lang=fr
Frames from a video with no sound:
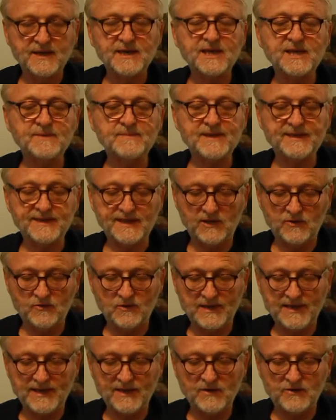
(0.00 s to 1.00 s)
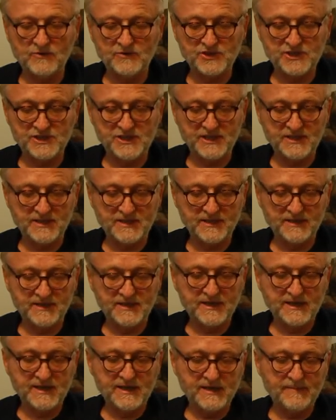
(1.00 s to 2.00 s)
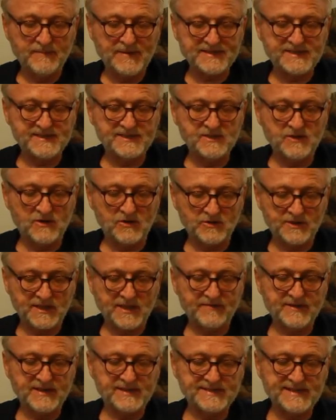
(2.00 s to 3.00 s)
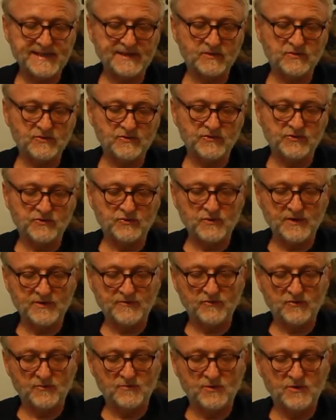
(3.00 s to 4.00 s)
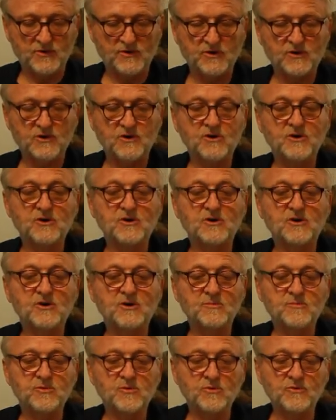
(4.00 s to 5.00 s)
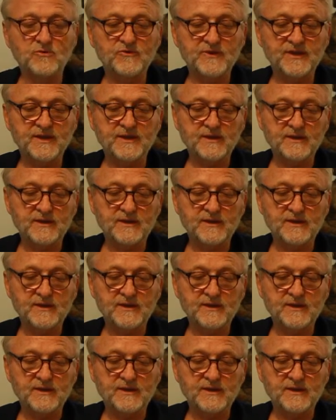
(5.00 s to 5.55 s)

immatriculée en Chine, patiente avec cinq costauds à son bord, bronzés.